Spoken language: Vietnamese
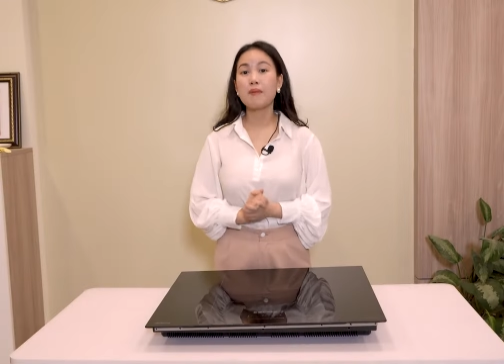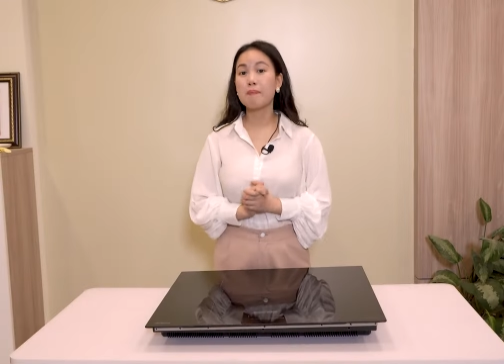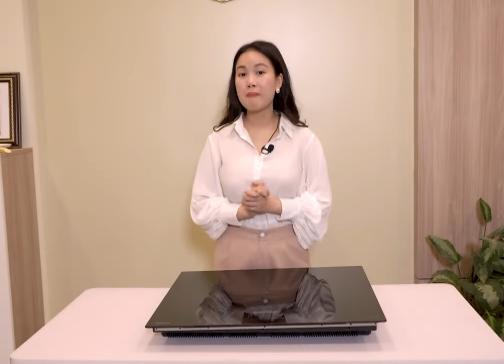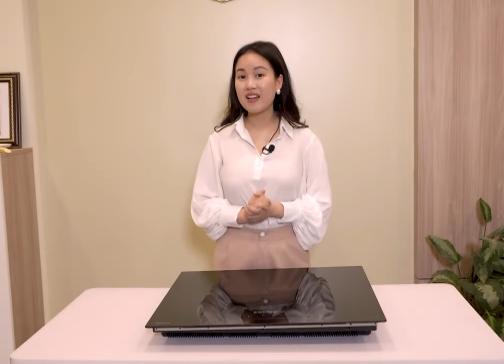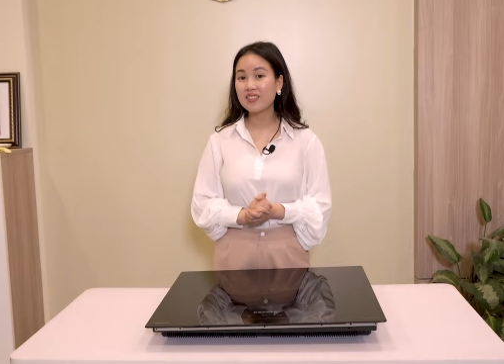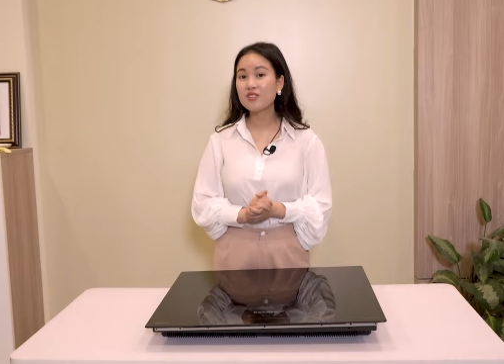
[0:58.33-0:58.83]
bếp
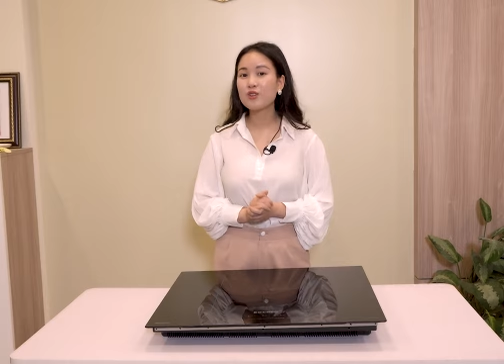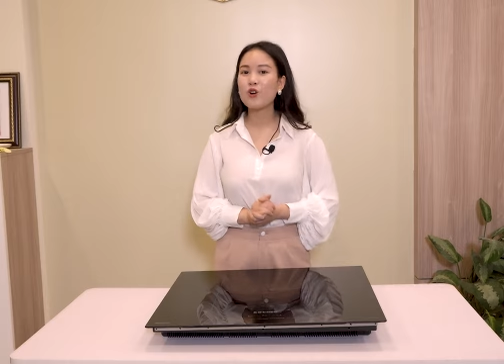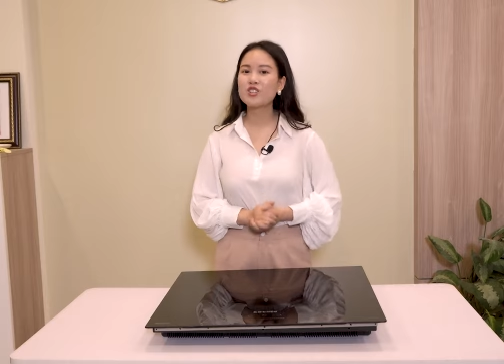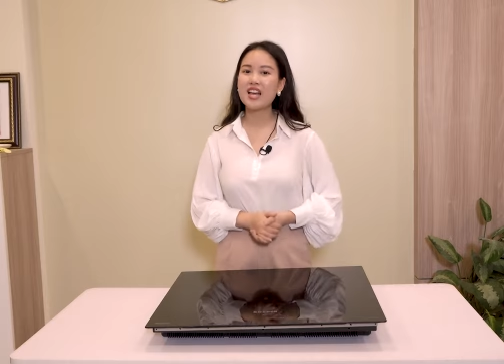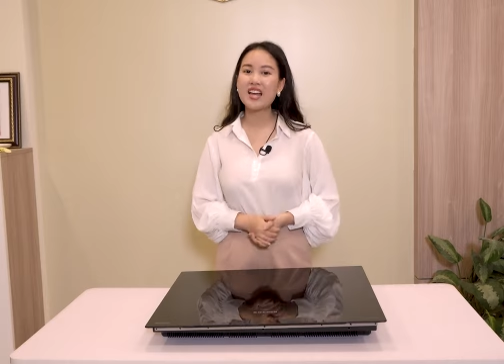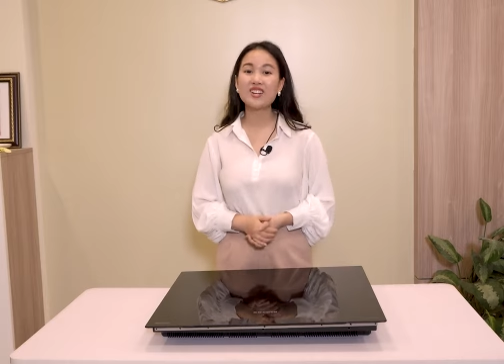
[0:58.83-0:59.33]
3 từ
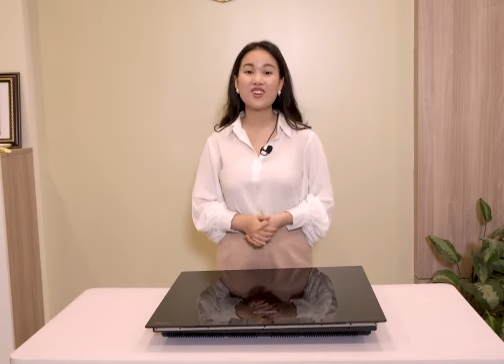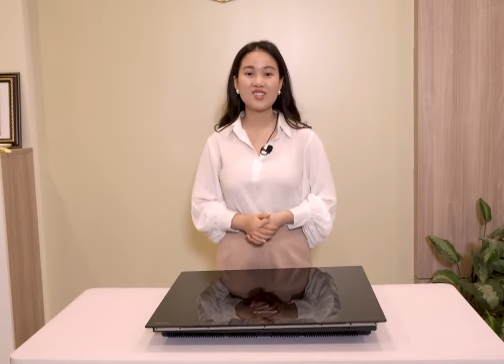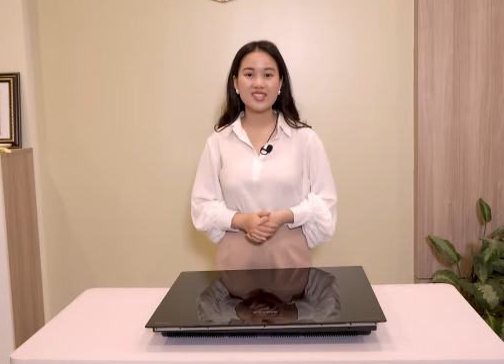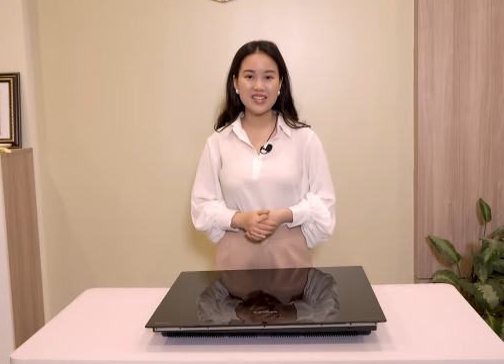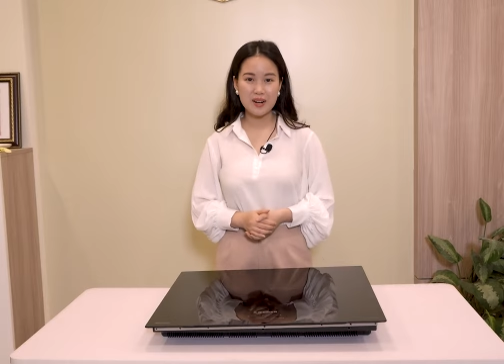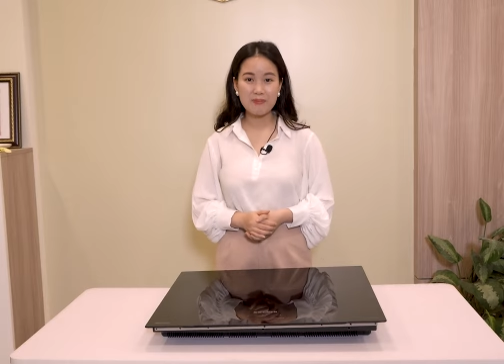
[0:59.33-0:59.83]
Cuchen có
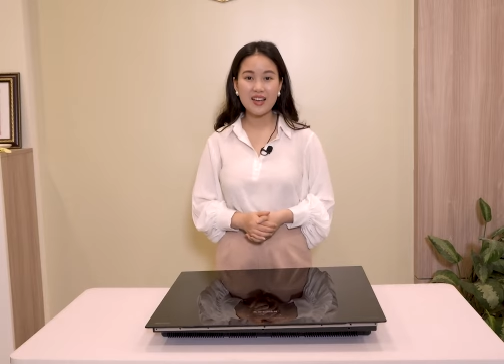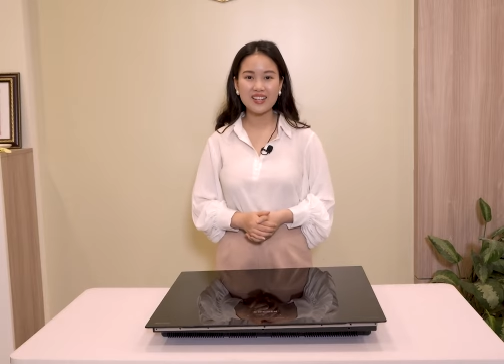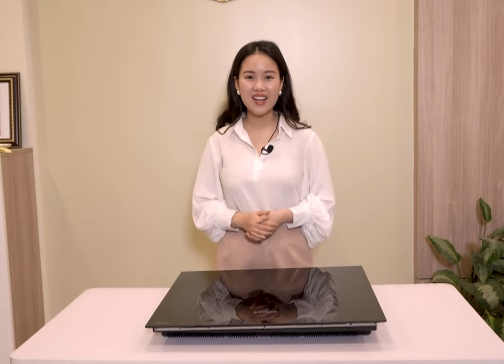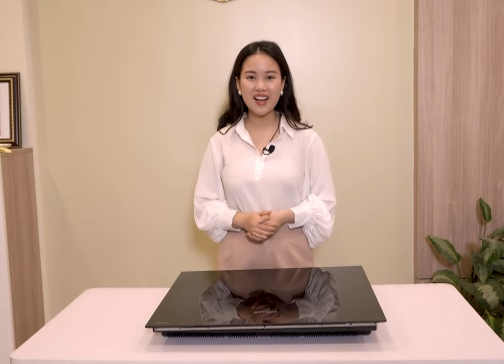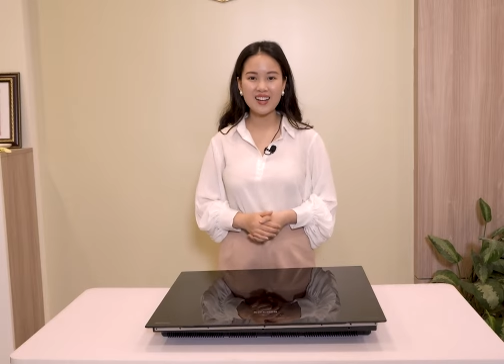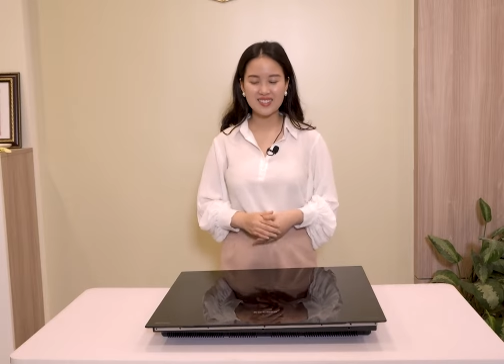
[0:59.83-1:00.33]
gì đặc biệt
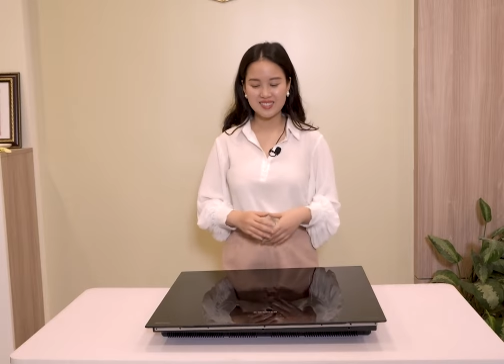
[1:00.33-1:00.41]
nhé.